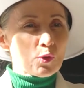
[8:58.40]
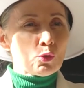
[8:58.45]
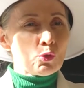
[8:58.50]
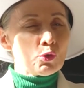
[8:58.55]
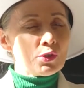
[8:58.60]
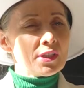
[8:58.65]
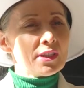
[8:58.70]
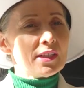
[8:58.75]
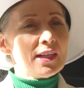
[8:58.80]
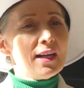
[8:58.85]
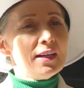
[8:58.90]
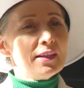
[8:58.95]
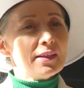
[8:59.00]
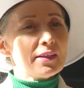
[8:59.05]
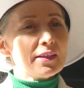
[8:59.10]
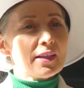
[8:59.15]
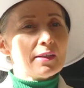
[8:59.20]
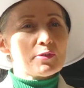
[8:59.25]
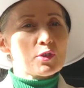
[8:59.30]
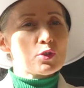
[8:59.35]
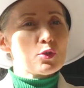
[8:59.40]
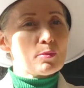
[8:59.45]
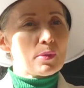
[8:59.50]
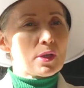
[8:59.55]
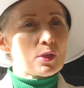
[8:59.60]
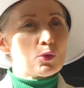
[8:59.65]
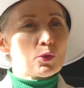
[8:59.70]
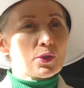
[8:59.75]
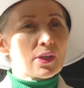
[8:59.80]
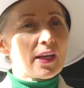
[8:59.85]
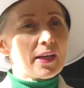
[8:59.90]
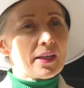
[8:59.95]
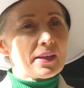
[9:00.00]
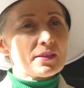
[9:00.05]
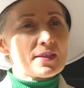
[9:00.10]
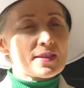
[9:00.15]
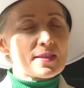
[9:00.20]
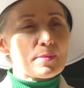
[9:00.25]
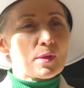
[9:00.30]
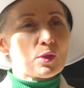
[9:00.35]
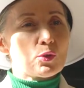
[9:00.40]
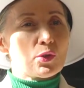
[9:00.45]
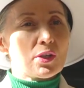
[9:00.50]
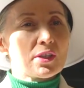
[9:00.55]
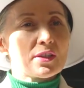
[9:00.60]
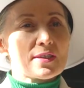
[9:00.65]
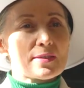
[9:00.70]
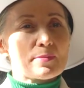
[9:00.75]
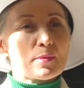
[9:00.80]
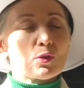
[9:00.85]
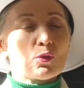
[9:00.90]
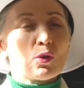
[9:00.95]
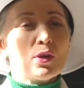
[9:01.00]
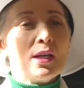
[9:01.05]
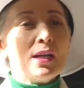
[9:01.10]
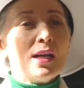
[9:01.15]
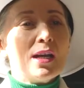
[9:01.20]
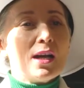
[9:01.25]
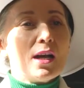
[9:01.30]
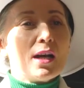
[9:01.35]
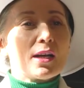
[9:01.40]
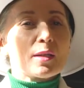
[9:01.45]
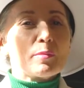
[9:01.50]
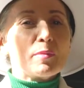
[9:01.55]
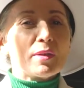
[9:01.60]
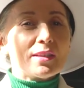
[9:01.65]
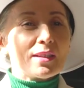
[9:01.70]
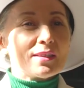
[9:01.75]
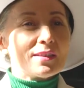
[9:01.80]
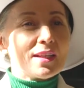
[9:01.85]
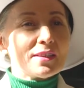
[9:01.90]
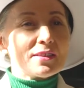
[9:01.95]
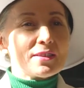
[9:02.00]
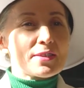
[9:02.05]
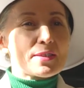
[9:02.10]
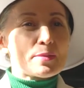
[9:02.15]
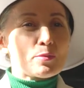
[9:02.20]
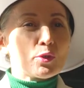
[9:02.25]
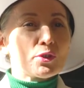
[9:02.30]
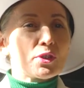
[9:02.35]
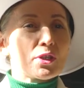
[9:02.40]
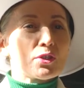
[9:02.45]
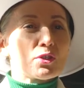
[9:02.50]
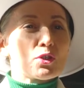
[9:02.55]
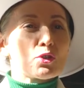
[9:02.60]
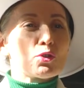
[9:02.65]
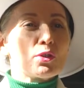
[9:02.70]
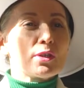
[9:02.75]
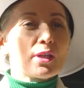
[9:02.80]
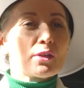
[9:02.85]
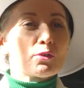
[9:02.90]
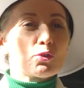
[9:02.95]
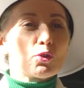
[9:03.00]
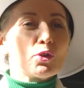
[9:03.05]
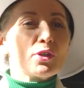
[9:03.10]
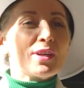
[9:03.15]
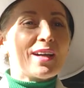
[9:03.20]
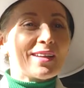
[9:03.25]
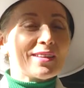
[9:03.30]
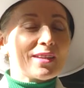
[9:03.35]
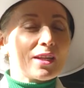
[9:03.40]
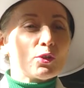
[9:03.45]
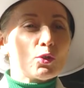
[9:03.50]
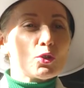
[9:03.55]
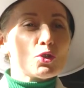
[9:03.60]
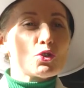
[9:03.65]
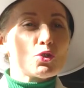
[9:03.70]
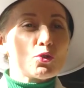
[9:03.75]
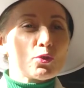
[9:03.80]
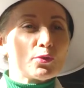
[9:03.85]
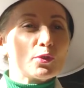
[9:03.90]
уникальный, я все могу, я это смогу, это смогу. Работодатель смотрит на, только на то, что